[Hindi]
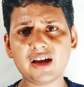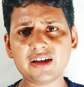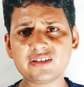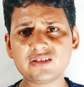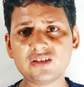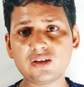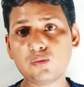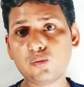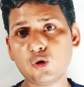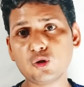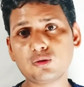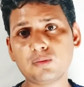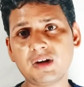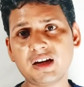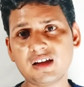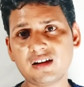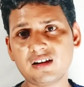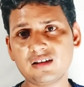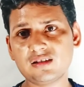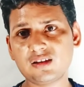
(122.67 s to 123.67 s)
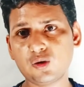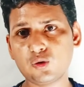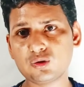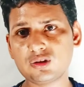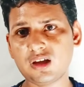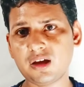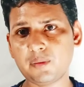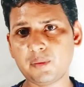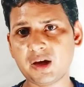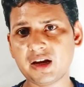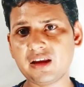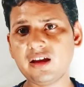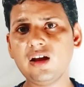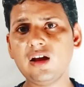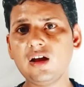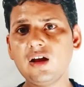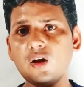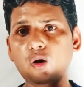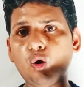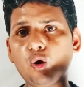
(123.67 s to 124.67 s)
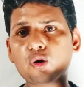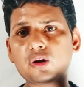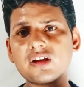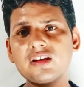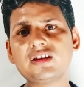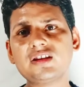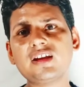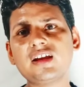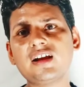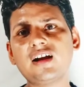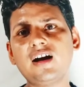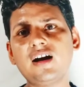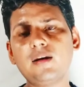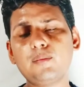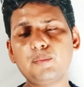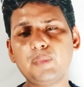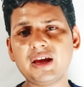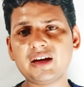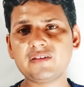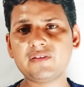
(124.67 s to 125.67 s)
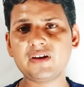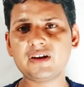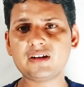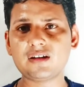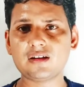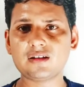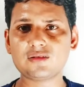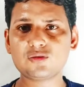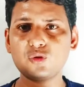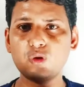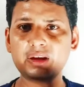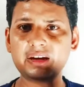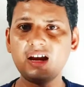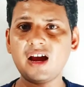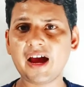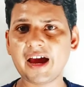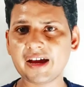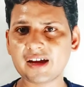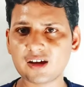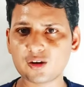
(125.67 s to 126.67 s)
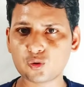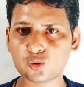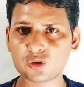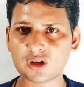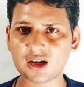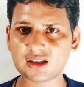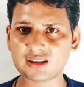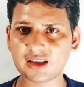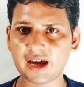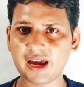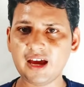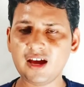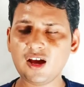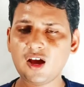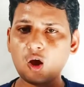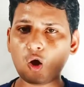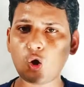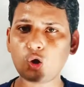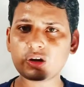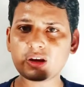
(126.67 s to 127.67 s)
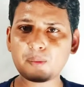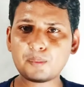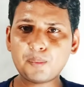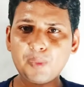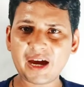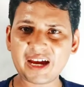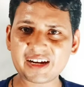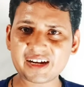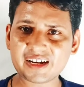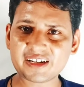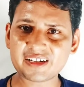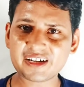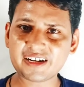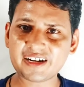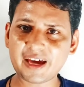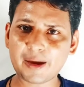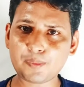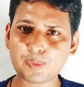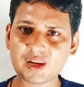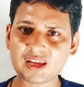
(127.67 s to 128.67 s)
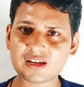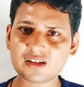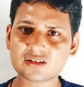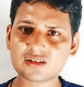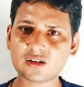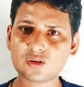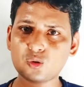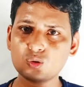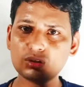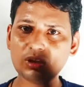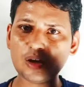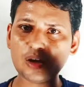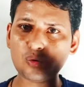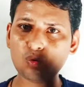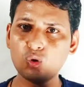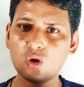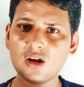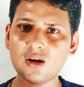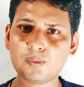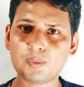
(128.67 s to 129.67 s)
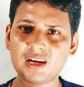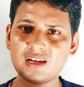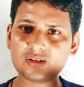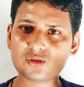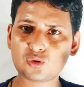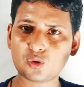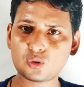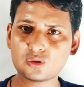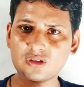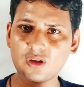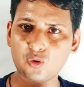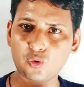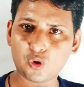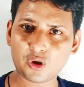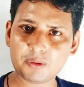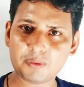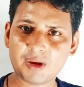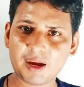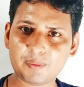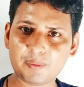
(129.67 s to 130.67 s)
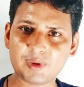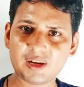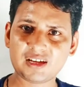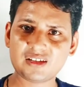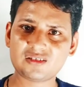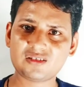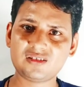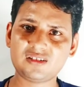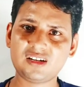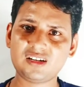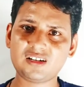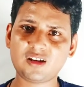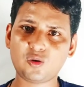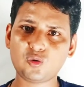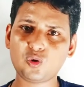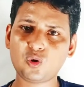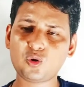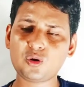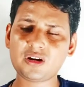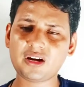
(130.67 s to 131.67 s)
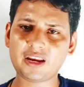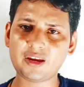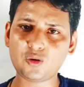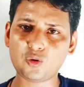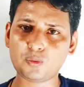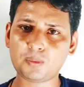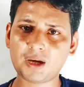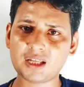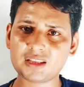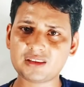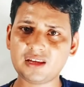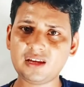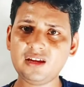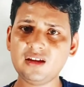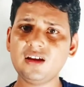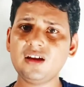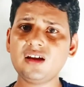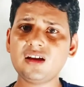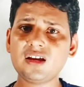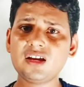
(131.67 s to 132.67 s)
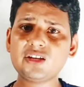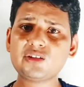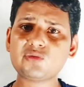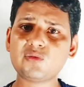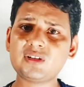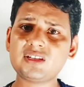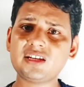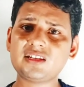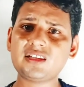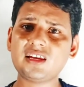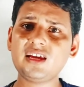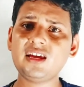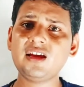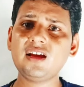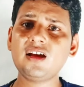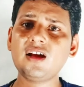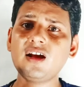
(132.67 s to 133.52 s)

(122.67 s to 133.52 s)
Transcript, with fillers: गाइज ये बहुत बड़ी गलती होती है हमारी और इसी का बेनिफिट जो है ना हैकर उठाता है और ये पायरेटेड एप्लीकेशन होते हैं गूगल प्ले स्टोर से कोई भी एप्लीकेशन ये डाउनलोड नहीं हो पाती इस वजह से